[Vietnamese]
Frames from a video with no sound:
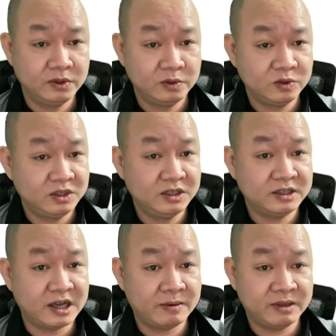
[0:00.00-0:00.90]
Tôi xin chia
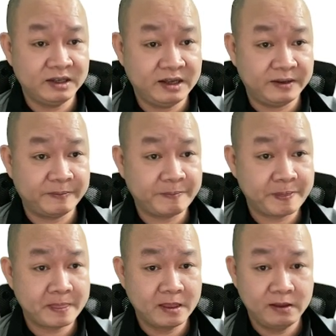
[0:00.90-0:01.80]
sẻ các bác thế này.
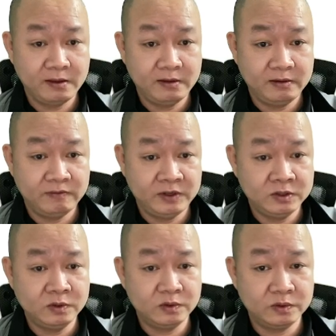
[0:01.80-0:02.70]
Ví
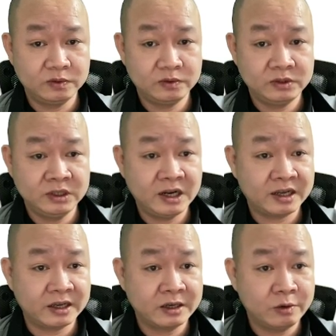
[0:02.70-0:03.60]
dụ như là
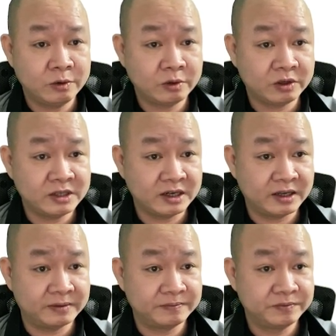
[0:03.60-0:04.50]
cái câu ông nói rằng
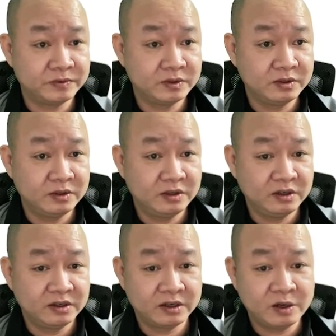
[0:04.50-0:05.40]
là
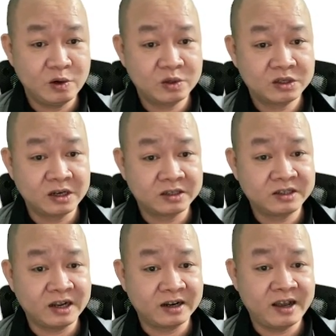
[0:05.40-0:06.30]
cái câu cực
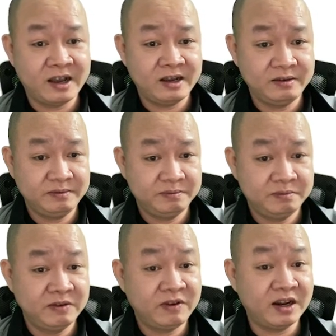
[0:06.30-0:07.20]
chẳng đã
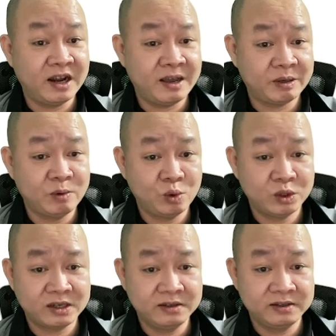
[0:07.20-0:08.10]
mới phải làm cái Bộ
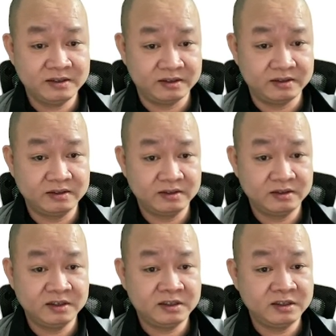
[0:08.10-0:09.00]
Quy tắc ứng xử,
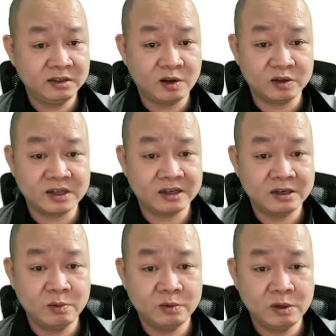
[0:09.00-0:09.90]
thì chứng tỏ rằng
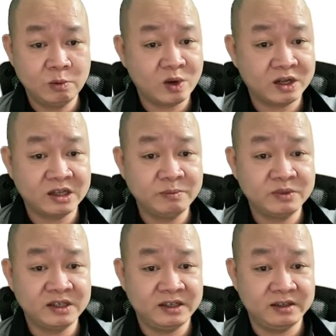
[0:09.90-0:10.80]
các ông không quan tâm
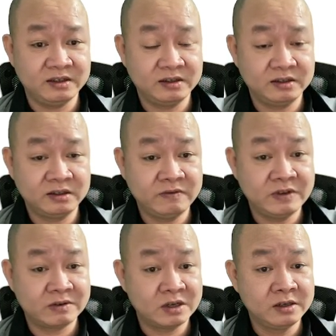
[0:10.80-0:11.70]
gì tới
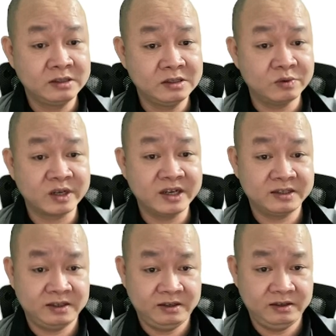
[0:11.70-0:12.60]
việc ứng xử của nghệ
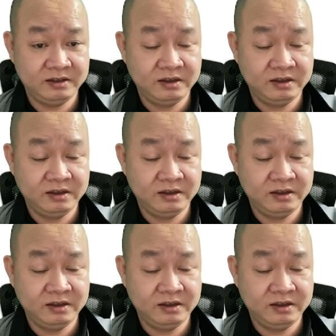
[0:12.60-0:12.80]
sĩ.